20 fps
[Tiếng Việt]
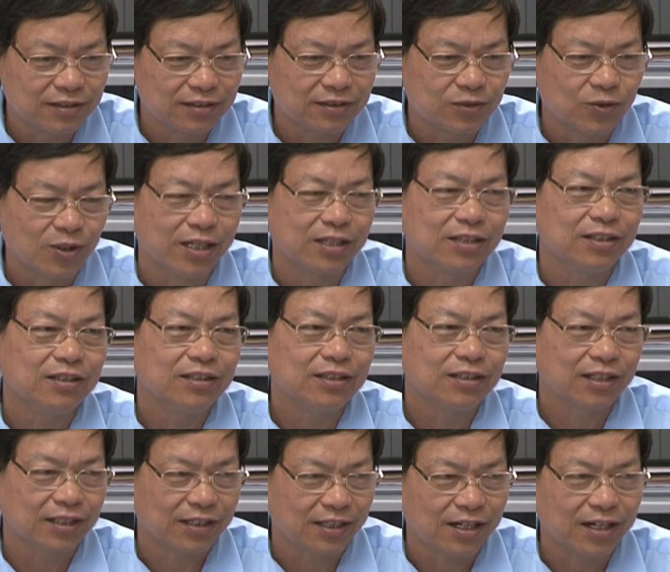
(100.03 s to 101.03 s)
ngoại ngữ
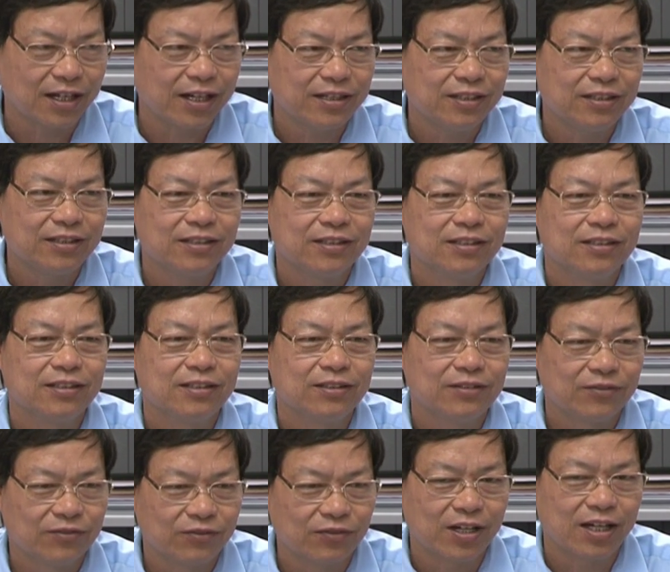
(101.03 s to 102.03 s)
là tiếng anh
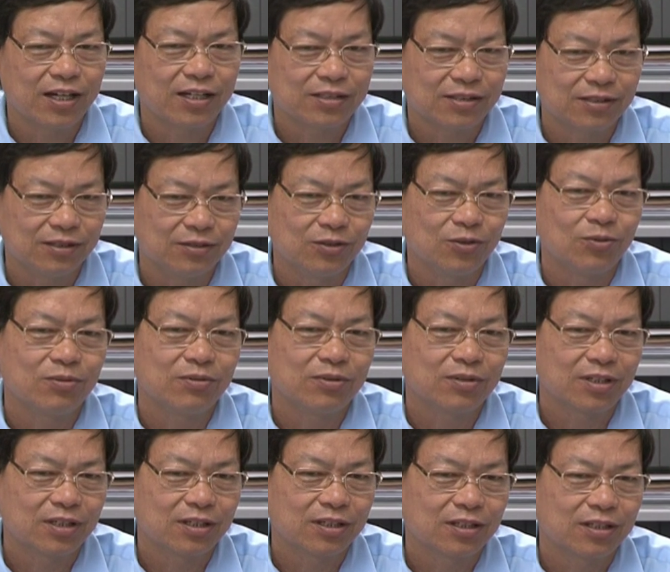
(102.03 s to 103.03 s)
và sử dụng
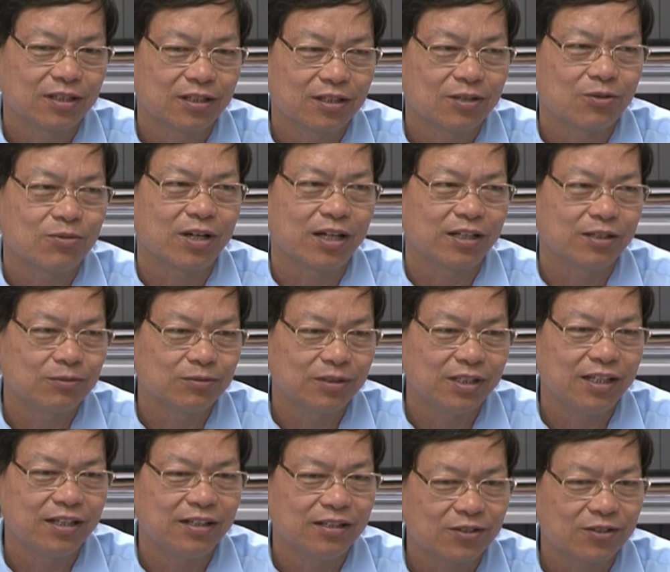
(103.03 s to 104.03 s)
công nghệ thông tin